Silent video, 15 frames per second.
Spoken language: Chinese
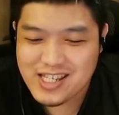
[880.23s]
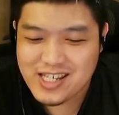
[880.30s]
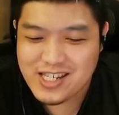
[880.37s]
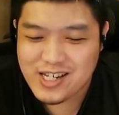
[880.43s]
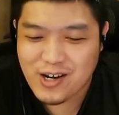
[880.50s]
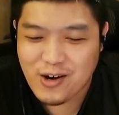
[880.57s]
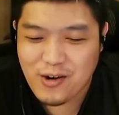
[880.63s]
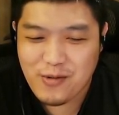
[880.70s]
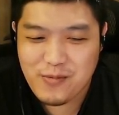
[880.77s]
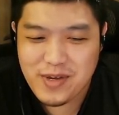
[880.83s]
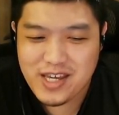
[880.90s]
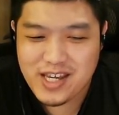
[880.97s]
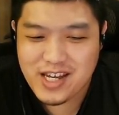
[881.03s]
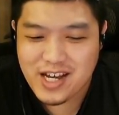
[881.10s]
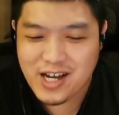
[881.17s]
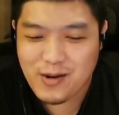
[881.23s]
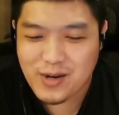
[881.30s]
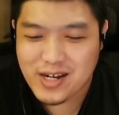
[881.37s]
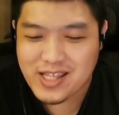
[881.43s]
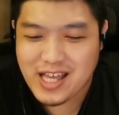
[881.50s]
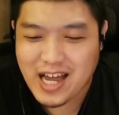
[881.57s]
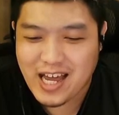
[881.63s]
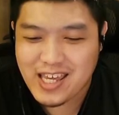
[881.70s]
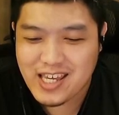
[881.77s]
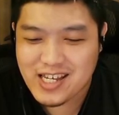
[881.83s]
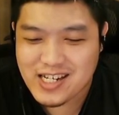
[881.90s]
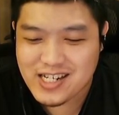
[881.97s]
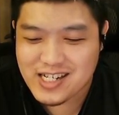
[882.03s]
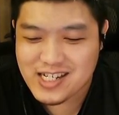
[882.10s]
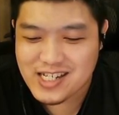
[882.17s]
救命啊！我的打野
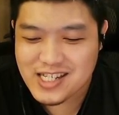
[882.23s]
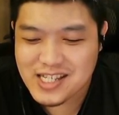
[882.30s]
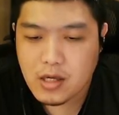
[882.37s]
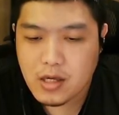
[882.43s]
呢？